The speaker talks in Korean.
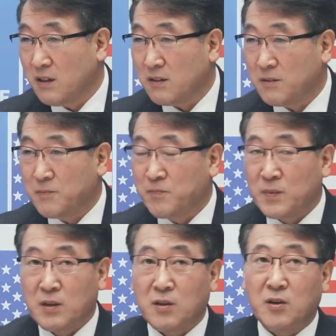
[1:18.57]
네, 네.
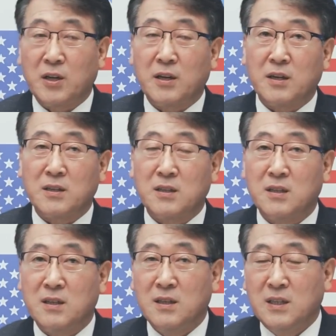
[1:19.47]
음.
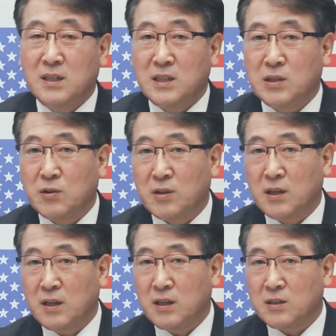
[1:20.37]
거래량이 1월에